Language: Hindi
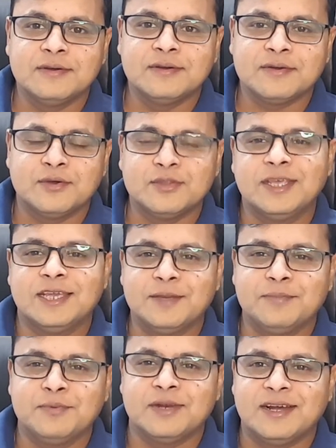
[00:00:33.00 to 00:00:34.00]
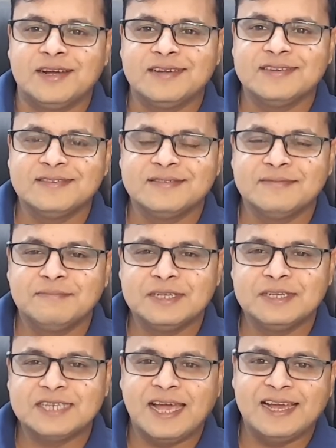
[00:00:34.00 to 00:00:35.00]
को देखिए पूरा
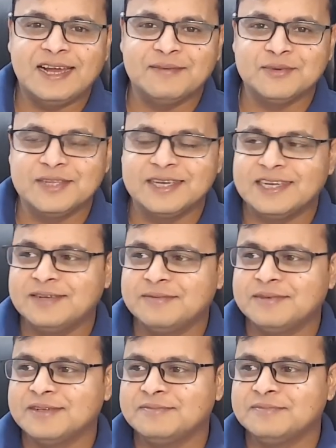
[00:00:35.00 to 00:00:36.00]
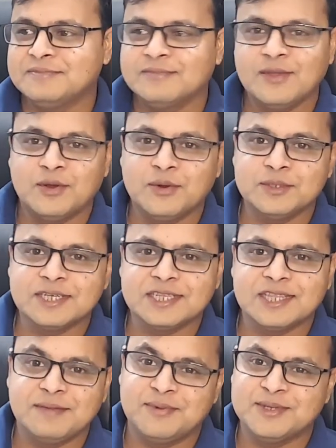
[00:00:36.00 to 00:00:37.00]
मज़ा आएगा आपको देखने में और हो
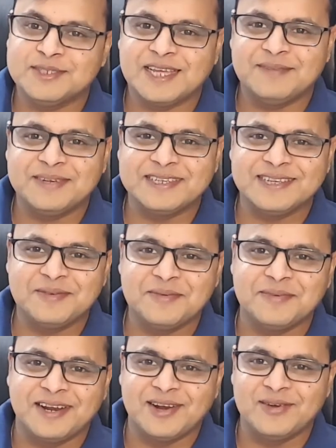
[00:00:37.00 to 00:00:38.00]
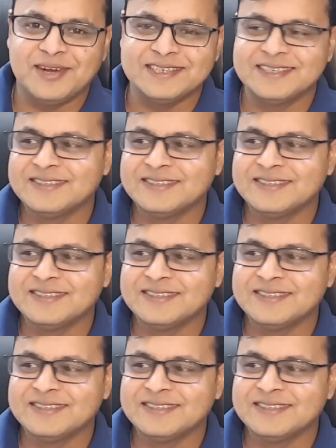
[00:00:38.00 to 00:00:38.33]
सकता है बहुत सारा पैसा भी बना लो आज